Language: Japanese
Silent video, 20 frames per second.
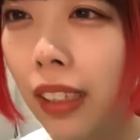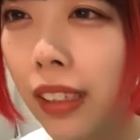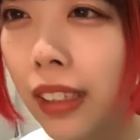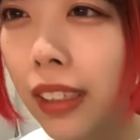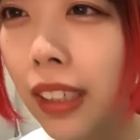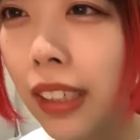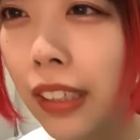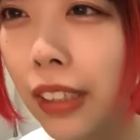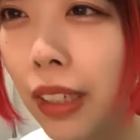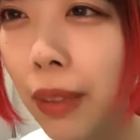
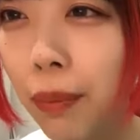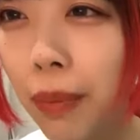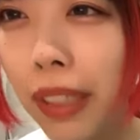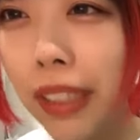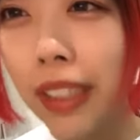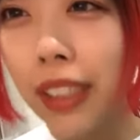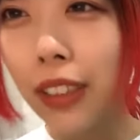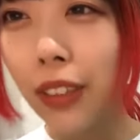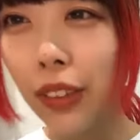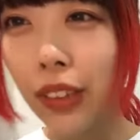2月はめ
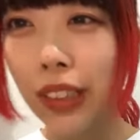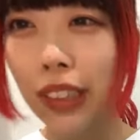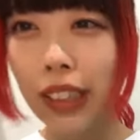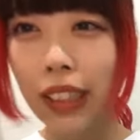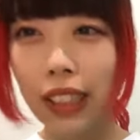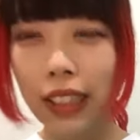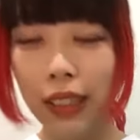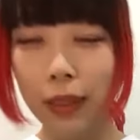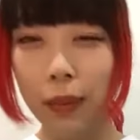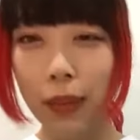いちゃんの
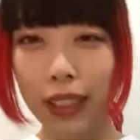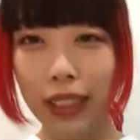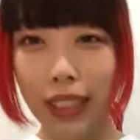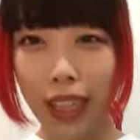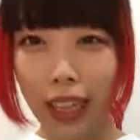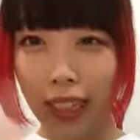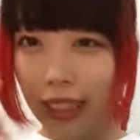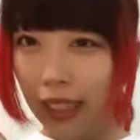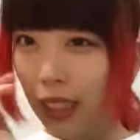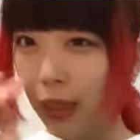月にしまし
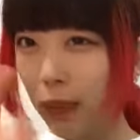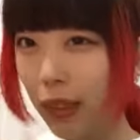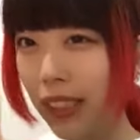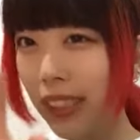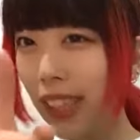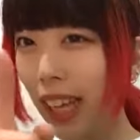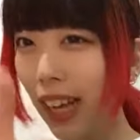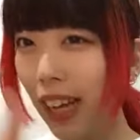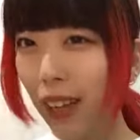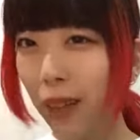たしま
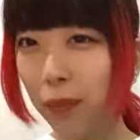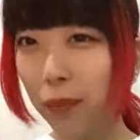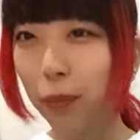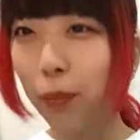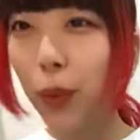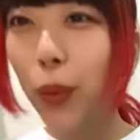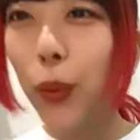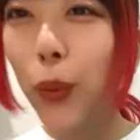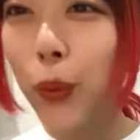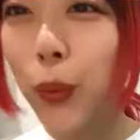した
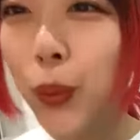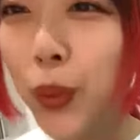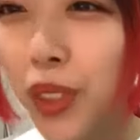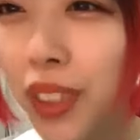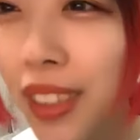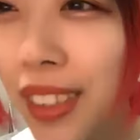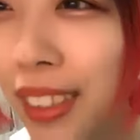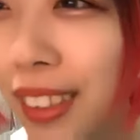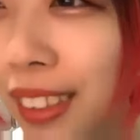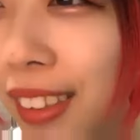ブー
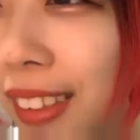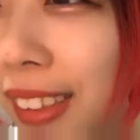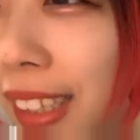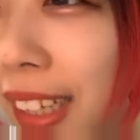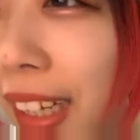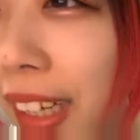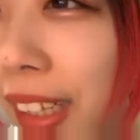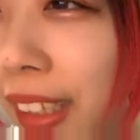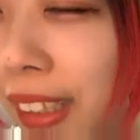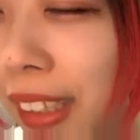
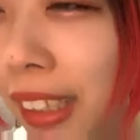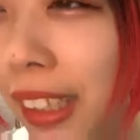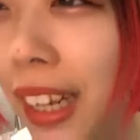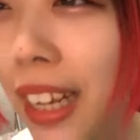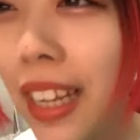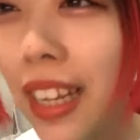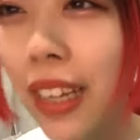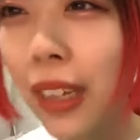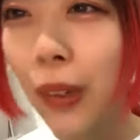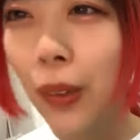
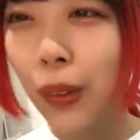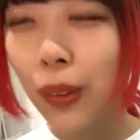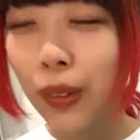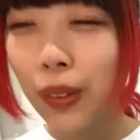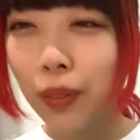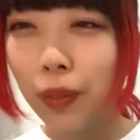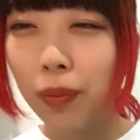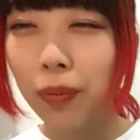仲やろね